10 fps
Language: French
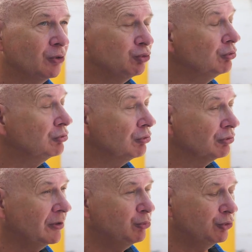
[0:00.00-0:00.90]
Donc
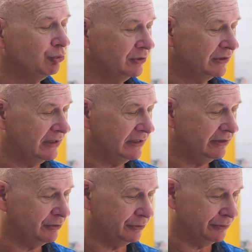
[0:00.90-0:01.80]
on a besoin
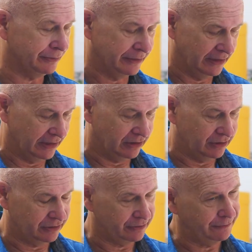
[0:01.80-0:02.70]
d'aller euh,
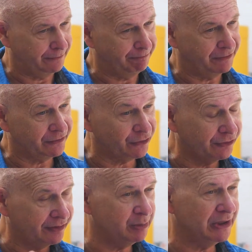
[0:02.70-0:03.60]
euh,
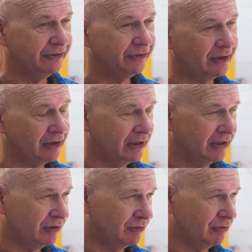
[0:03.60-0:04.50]
sensibiliser
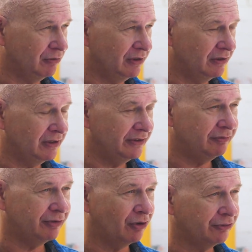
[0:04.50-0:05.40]
les, les,
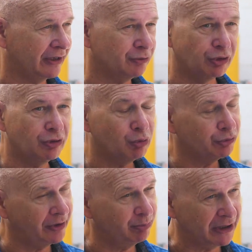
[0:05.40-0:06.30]
différents acteurs
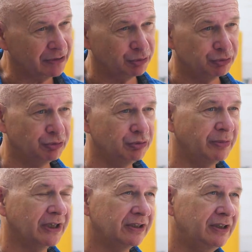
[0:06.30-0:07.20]
aux impacts du
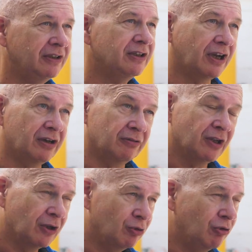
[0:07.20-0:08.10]
numérique, à
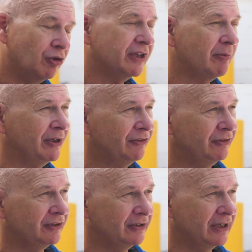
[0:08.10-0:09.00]
leur
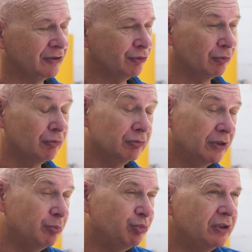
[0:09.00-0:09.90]
capacité d'action,
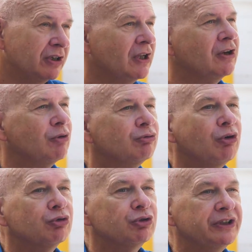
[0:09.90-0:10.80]
et puis
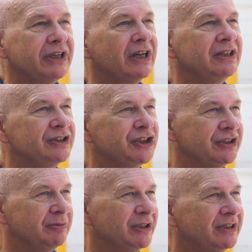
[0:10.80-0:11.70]
leur donner la
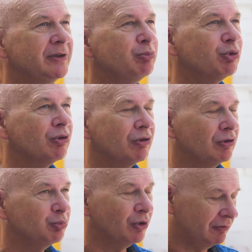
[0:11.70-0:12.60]
légitimité pour,
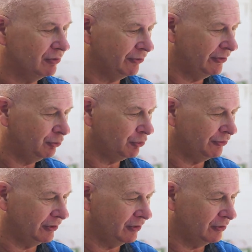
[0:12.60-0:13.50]
pour avancer sur
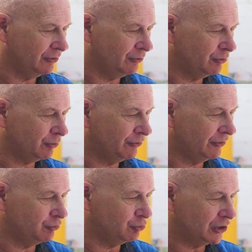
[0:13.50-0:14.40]
ces, sur ces
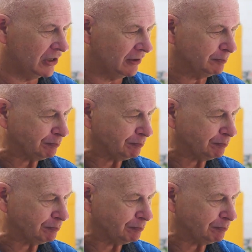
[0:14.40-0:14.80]
sujets-là.